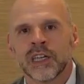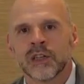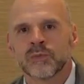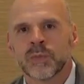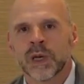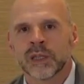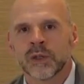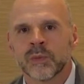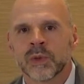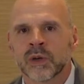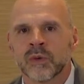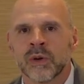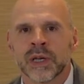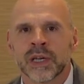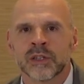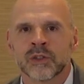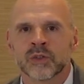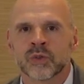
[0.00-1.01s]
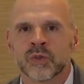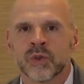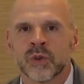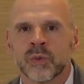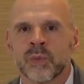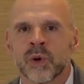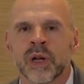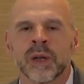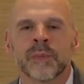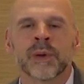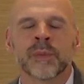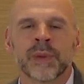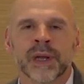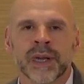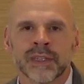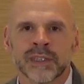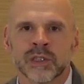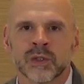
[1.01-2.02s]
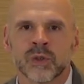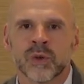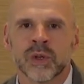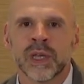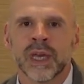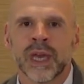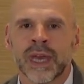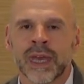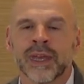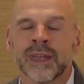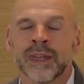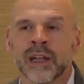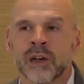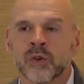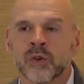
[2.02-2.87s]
rispetto per quelle che sono poi le preparazioni e il